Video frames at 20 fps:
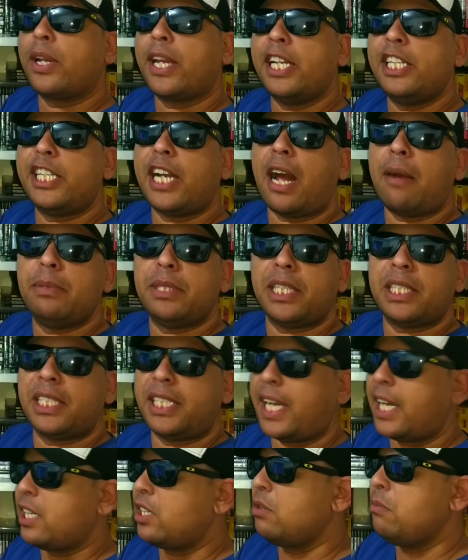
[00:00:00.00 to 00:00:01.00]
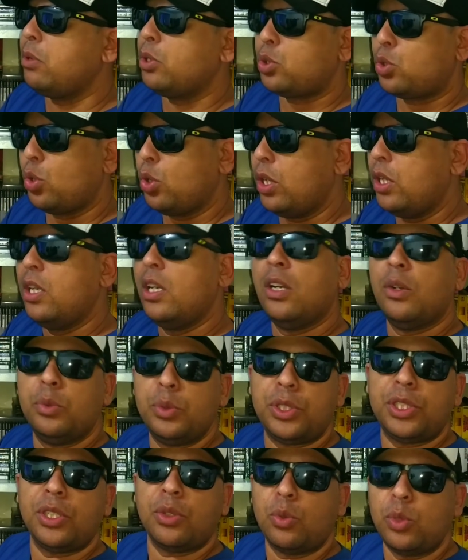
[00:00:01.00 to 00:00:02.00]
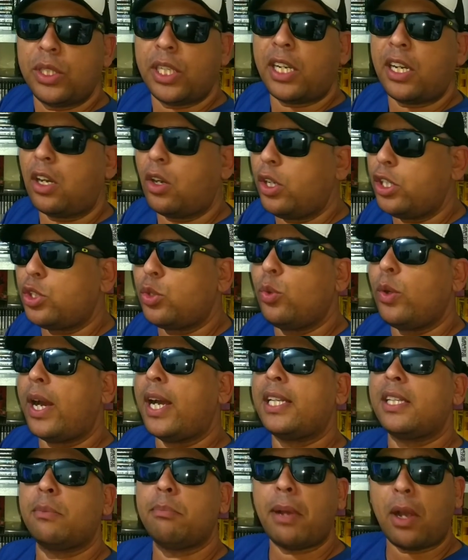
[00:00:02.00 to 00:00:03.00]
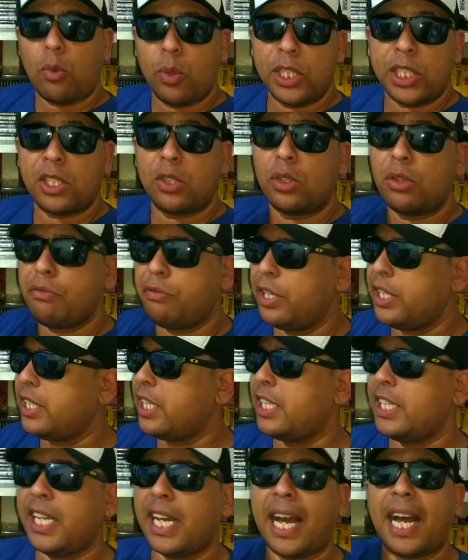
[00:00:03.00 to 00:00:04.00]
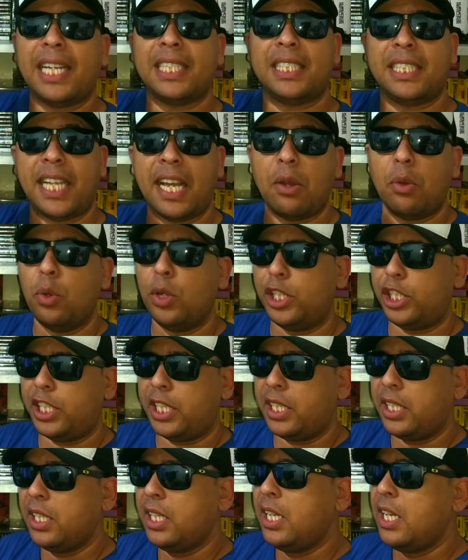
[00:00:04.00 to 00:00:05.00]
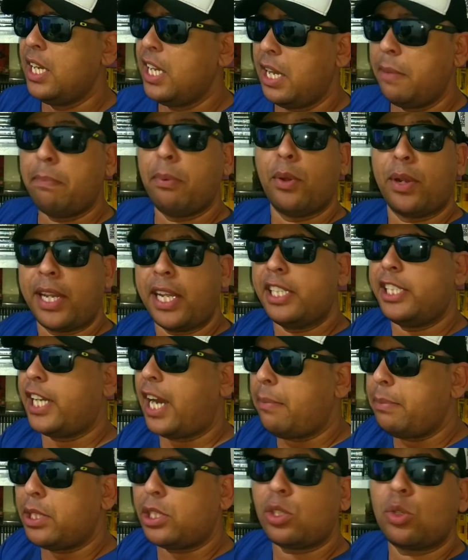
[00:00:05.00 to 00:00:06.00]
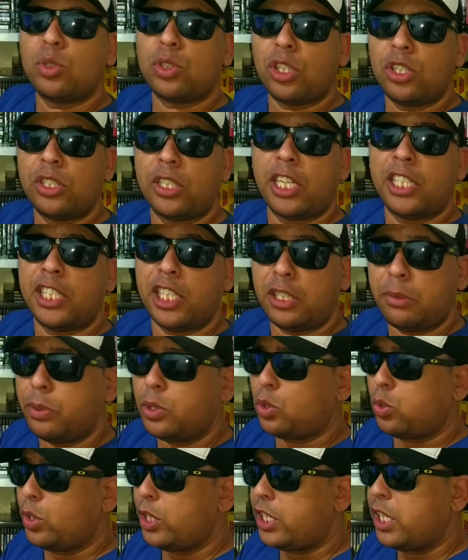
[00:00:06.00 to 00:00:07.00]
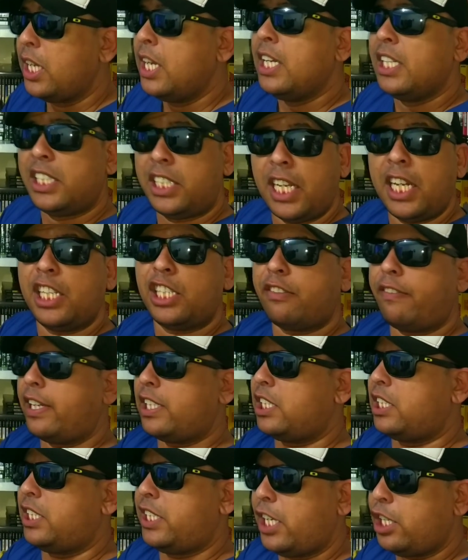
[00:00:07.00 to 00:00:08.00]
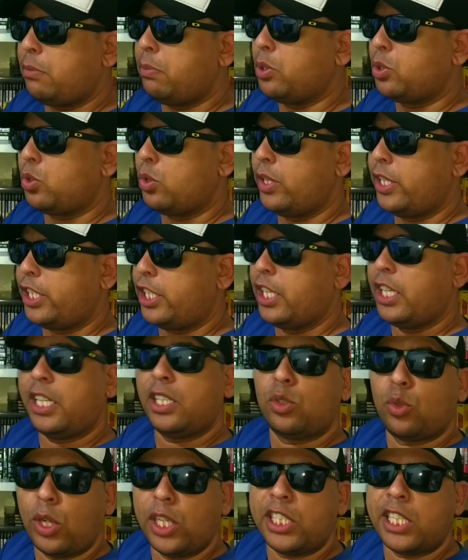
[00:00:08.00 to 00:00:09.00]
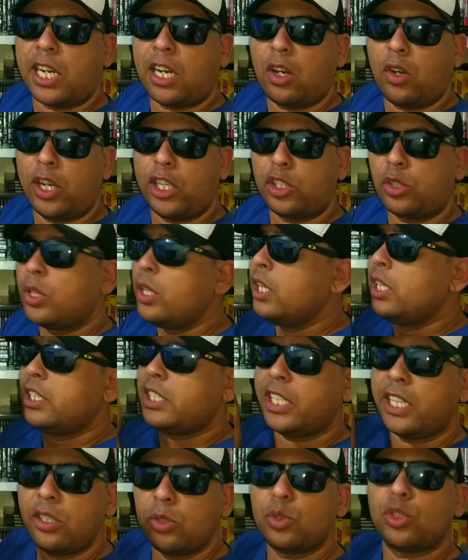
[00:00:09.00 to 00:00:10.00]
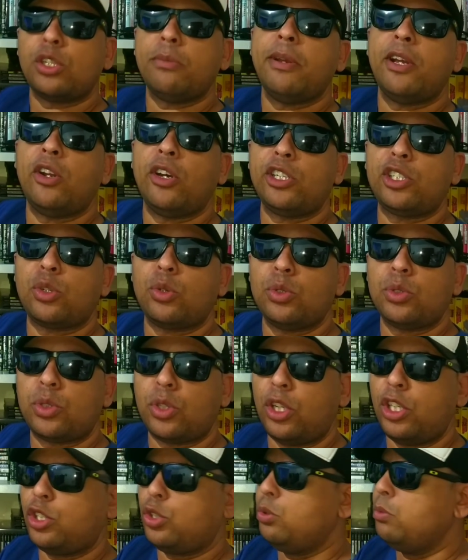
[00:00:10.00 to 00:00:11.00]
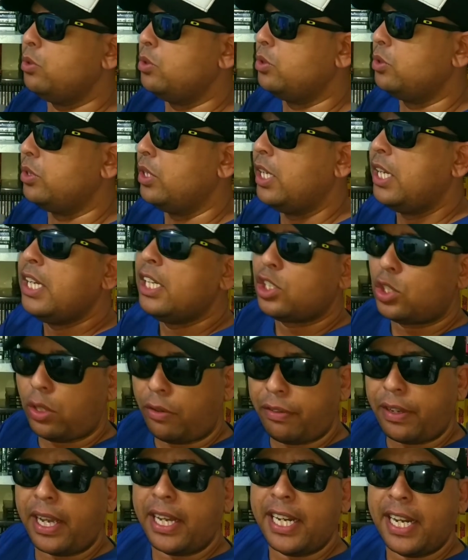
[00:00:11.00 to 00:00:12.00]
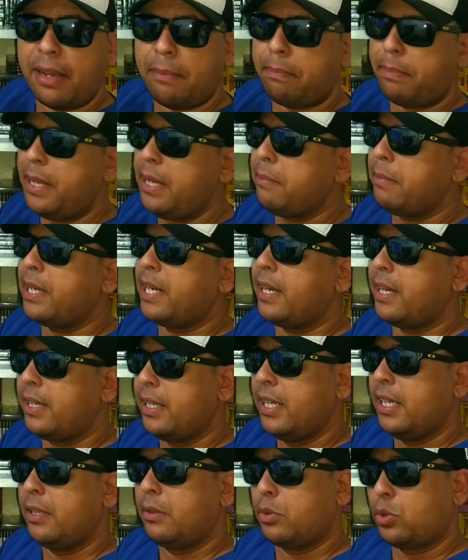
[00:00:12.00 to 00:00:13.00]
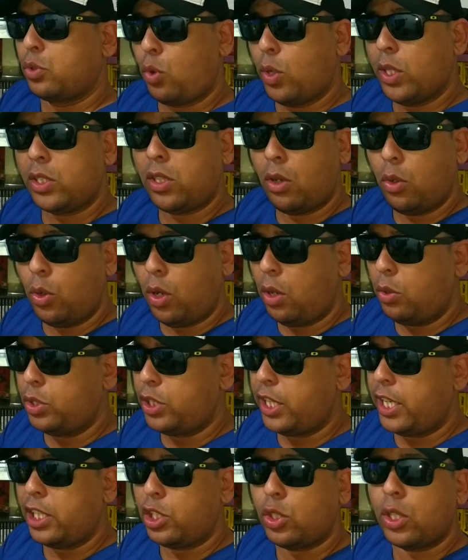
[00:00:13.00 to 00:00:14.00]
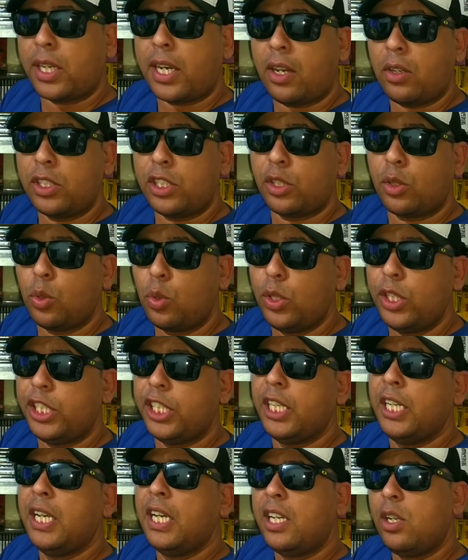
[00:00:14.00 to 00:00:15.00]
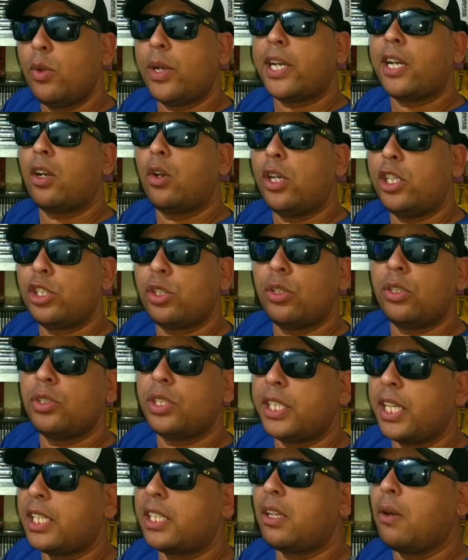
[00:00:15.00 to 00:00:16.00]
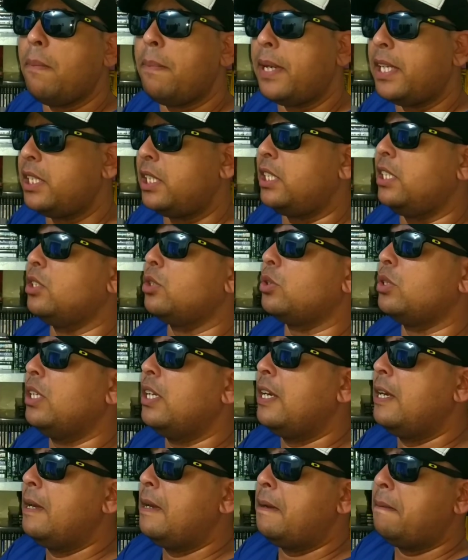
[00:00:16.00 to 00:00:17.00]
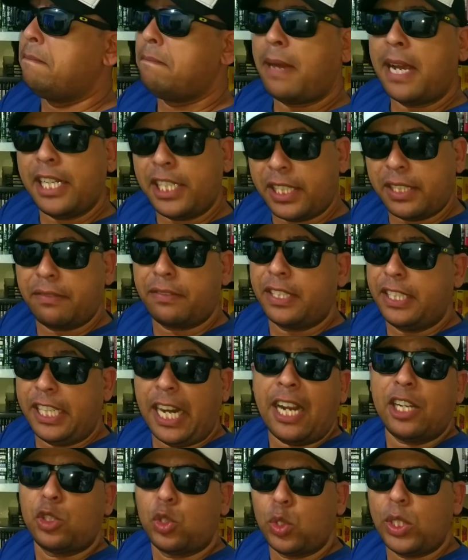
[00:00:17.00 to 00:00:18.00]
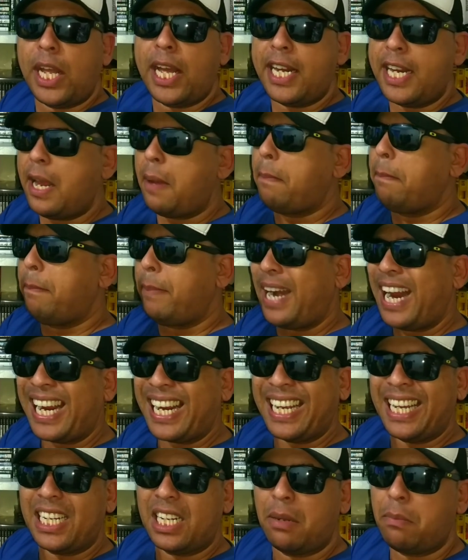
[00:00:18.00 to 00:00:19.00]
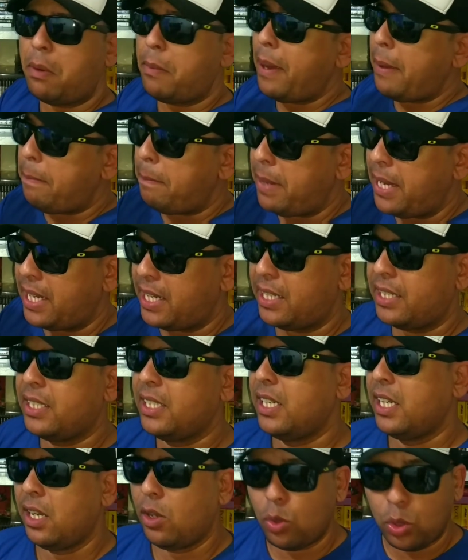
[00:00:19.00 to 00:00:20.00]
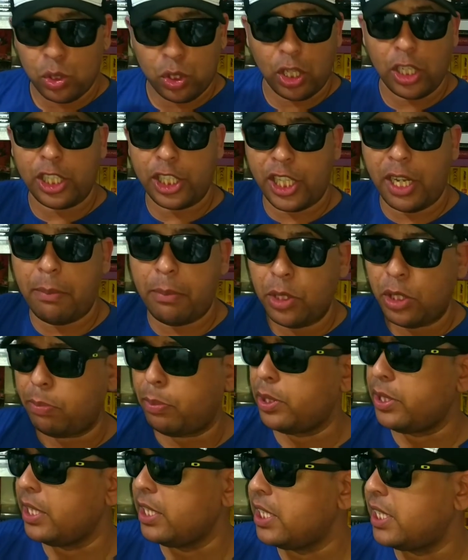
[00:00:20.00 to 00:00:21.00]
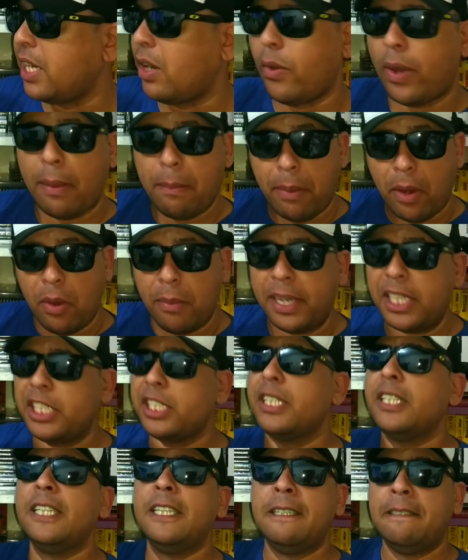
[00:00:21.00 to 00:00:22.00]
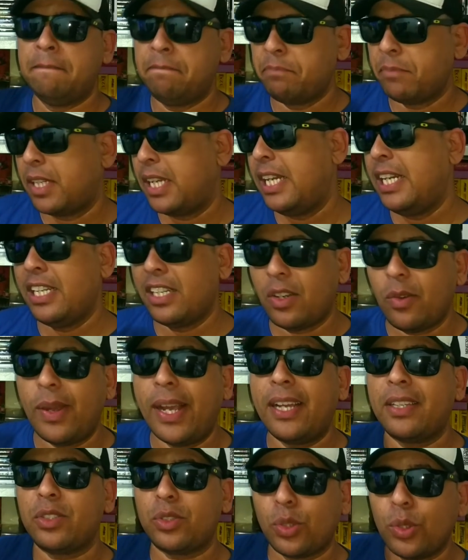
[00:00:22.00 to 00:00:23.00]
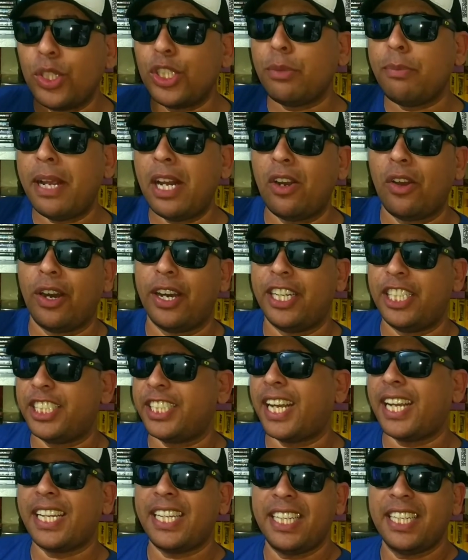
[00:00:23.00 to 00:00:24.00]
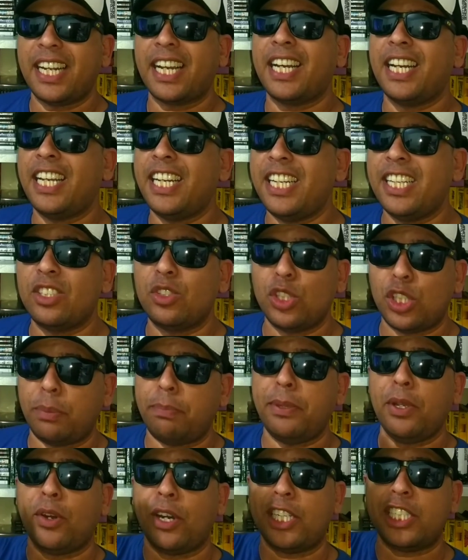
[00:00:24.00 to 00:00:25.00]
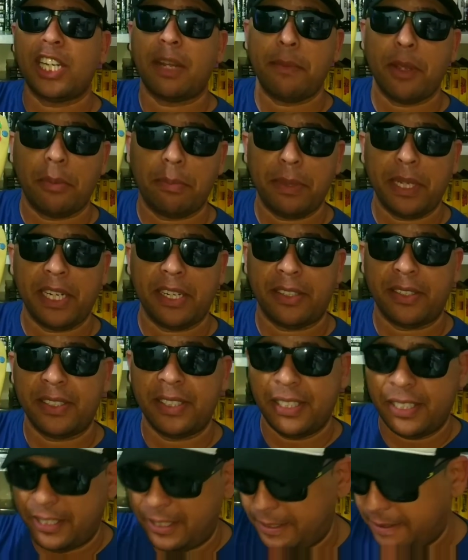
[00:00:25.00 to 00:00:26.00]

Por que diabos a SEGA não botou um segundo analógico? Uma coisa que eu não vou entender até hoje, né? E por que diabos esse controle não teria seis botões? Se ele tivesse seis botões e dois analógicos, seria um dos melhores controles do mundo. Só ficaria pimba, né? Quanto ao, ao direcional de cruz e o analógico não ser tão preciso. Mas já ajudaria pra caramba, uma pena. É um controle que tinha muito potencial. É bom, mas ele não é dos melhores. Está aqui na galeria dos piores, na minha opinião.